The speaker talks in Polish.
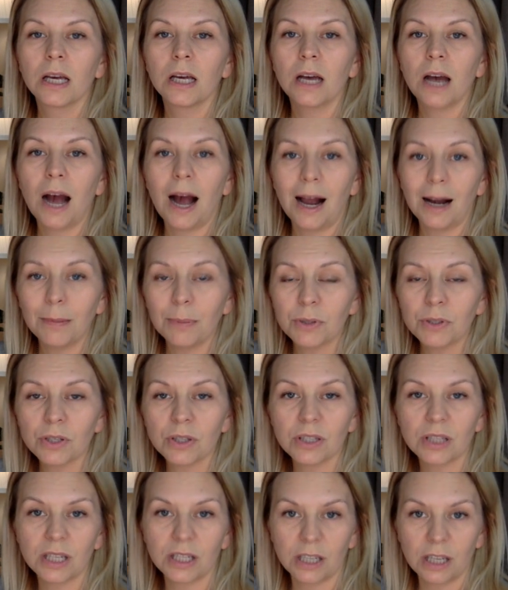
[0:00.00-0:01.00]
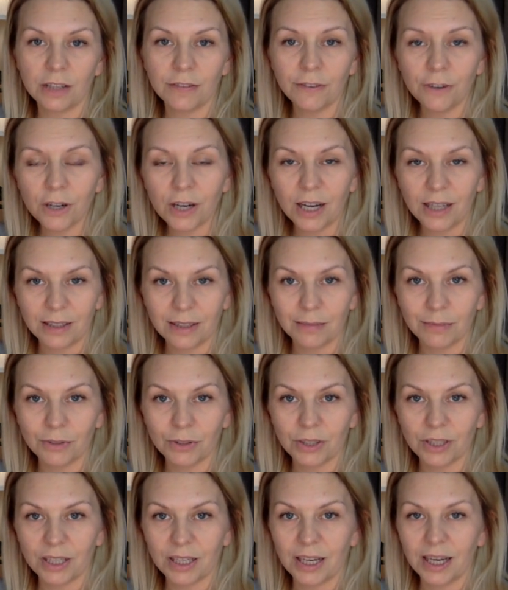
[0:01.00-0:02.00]
e, albo zostać adwokatem
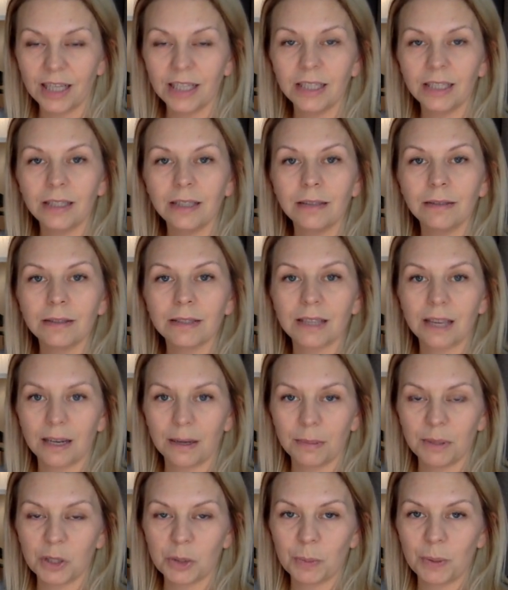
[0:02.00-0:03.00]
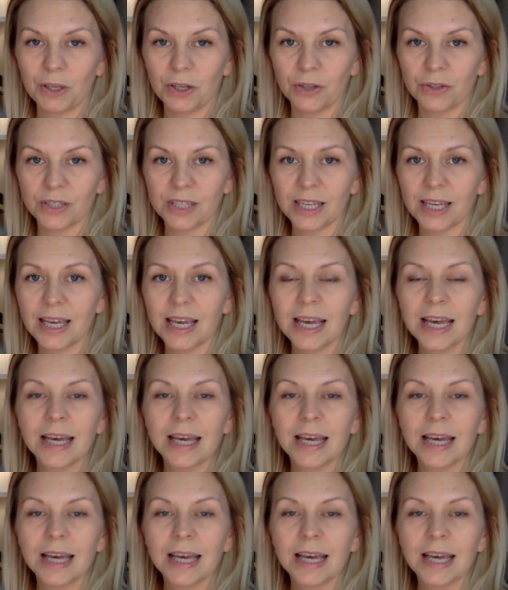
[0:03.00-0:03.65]
Dotera i zarabiać pieniądze,